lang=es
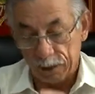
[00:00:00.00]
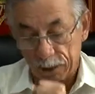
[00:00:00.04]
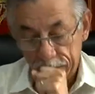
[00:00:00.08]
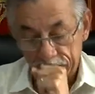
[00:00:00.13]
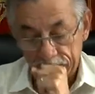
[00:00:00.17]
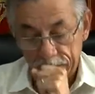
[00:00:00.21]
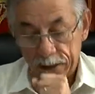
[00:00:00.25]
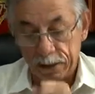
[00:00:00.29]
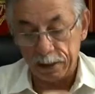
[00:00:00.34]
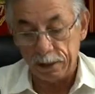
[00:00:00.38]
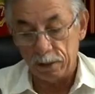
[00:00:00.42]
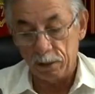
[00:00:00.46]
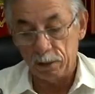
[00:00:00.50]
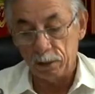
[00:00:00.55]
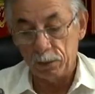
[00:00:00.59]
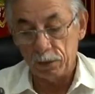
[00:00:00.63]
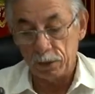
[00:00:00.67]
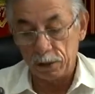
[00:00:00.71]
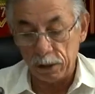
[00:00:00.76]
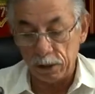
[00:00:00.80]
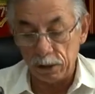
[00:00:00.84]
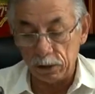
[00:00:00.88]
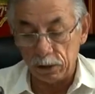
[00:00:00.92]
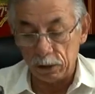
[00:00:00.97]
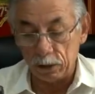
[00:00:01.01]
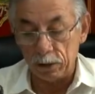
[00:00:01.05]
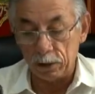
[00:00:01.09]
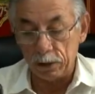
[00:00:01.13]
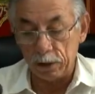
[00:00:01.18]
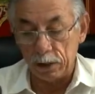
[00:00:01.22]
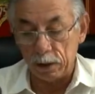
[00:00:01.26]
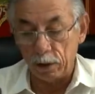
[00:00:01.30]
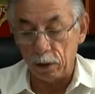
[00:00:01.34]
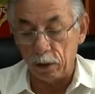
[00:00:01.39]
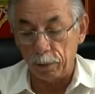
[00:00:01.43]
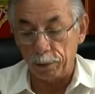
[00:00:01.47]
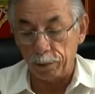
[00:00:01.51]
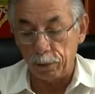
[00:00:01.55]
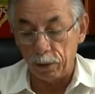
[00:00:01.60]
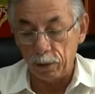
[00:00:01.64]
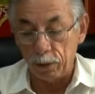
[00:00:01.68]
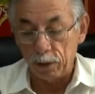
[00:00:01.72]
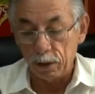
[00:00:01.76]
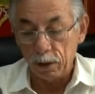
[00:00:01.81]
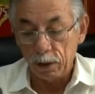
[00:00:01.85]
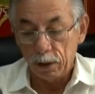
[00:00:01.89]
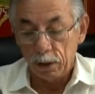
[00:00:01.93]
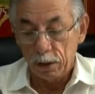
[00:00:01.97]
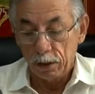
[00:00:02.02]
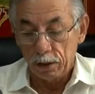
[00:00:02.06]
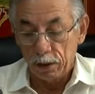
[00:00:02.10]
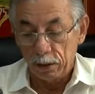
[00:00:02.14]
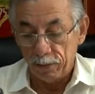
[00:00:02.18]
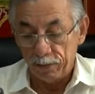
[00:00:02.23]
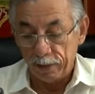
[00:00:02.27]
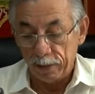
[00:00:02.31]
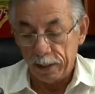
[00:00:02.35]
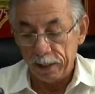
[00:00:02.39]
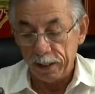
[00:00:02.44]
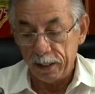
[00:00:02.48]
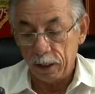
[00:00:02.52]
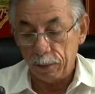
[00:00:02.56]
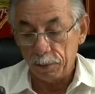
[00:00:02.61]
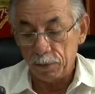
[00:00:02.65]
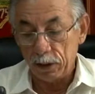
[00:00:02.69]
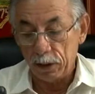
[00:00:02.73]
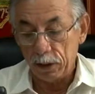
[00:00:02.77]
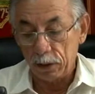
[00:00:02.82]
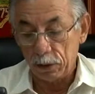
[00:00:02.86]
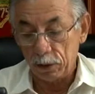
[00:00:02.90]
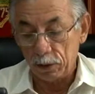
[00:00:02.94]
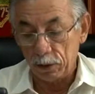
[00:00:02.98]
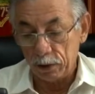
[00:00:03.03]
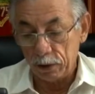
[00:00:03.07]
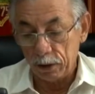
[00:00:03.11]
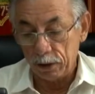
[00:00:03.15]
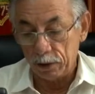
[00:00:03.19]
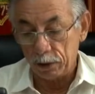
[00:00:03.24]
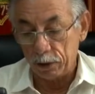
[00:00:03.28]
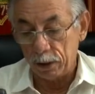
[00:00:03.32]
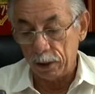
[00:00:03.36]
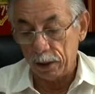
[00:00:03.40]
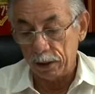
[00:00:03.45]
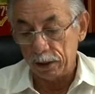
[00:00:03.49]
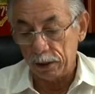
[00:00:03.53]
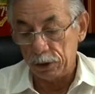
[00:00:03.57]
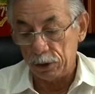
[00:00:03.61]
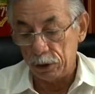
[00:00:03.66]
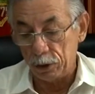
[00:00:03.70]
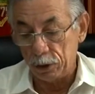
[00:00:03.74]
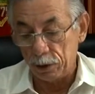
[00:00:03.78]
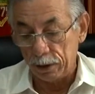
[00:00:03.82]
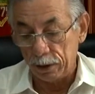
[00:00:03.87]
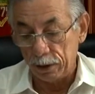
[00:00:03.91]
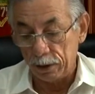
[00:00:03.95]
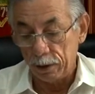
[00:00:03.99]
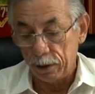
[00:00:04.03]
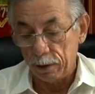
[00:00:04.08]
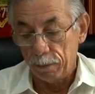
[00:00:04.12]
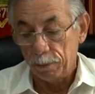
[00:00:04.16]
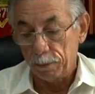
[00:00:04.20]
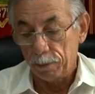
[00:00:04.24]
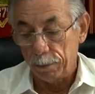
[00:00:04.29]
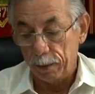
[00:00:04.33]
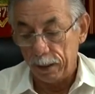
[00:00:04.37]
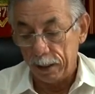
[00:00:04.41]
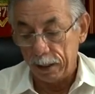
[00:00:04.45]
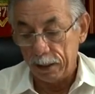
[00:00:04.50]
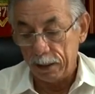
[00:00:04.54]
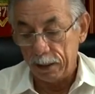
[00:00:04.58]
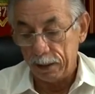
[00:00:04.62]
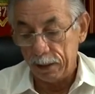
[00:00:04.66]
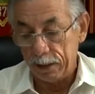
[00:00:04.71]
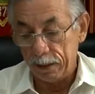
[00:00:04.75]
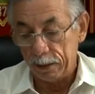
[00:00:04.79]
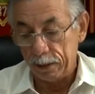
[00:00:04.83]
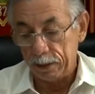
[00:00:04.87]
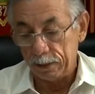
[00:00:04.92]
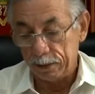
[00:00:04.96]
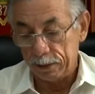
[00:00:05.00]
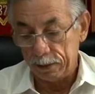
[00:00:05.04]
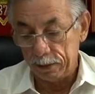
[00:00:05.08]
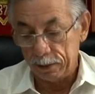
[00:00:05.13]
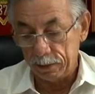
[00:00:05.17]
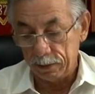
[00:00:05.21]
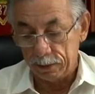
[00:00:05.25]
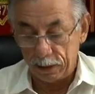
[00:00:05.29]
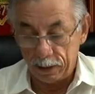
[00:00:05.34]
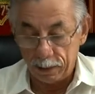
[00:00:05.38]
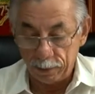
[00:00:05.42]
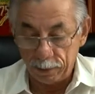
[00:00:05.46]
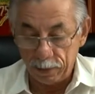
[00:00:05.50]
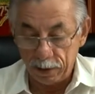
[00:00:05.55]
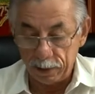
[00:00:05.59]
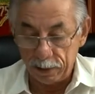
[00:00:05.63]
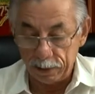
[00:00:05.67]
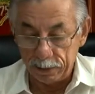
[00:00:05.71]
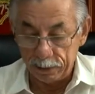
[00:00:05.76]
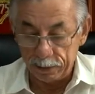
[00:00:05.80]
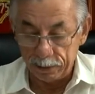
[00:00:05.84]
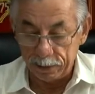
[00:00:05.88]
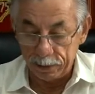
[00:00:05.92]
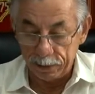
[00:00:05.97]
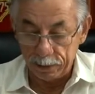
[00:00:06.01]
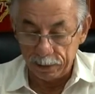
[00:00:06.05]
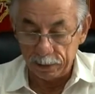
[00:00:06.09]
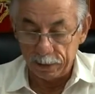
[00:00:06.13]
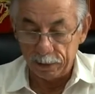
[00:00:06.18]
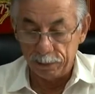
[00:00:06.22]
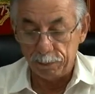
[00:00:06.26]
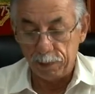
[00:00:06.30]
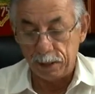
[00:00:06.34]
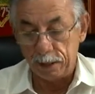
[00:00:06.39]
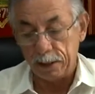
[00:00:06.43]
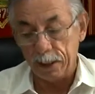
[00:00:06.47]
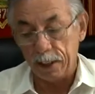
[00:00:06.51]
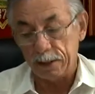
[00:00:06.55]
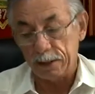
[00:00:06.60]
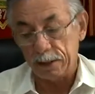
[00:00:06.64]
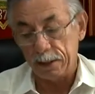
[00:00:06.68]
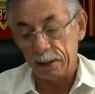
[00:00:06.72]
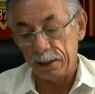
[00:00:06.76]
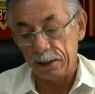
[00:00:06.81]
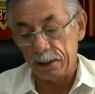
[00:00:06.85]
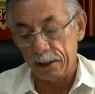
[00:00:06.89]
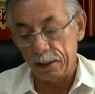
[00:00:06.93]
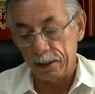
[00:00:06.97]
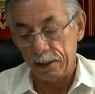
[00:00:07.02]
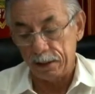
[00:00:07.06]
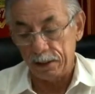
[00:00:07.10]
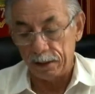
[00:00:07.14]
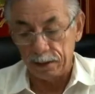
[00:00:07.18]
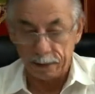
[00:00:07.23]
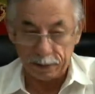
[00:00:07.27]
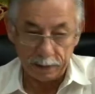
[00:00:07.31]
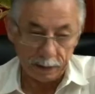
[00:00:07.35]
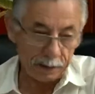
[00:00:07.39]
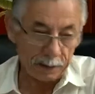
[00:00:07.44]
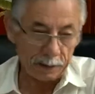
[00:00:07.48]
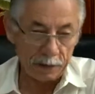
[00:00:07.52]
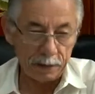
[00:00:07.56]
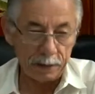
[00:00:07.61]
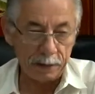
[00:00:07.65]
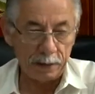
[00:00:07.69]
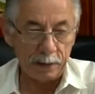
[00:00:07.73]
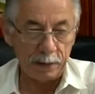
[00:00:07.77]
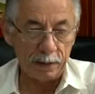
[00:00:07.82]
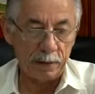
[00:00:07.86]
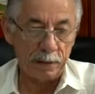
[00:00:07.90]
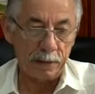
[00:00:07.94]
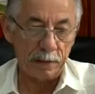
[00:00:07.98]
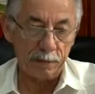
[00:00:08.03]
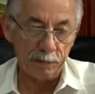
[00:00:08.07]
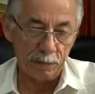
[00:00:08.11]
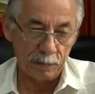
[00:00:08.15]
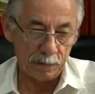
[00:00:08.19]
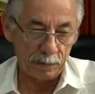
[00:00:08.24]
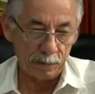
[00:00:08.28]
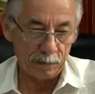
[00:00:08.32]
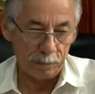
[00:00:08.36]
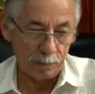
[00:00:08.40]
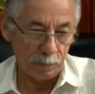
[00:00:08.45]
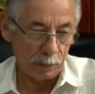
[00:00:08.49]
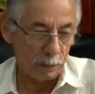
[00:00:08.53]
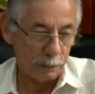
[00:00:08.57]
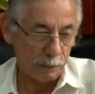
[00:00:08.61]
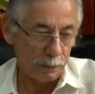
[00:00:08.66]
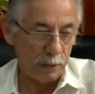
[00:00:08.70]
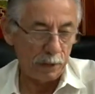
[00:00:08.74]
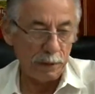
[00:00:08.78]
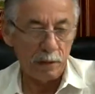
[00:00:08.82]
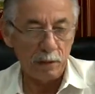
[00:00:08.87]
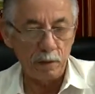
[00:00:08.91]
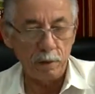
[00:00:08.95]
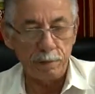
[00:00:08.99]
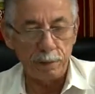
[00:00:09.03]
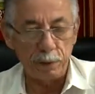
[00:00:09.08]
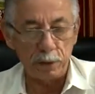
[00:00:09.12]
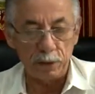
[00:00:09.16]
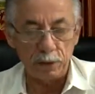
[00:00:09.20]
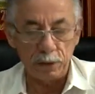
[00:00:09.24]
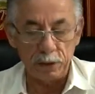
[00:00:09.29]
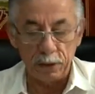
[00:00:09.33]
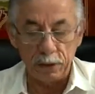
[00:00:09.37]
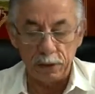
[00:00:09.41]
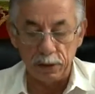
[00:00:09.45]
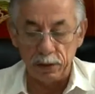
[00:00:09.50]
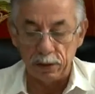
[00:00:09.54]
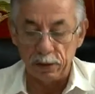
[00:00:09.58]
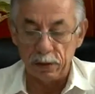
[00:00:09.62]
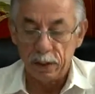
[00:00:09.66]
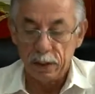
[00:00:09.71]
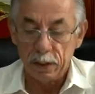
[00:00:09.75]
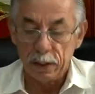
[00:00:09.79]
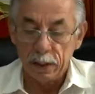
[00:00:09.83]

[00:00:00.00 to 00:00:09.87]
hacer un centro de acopio de faenamiento en la ciudad de Chone para el tema de matanzas de reses, de bovinos, porcinos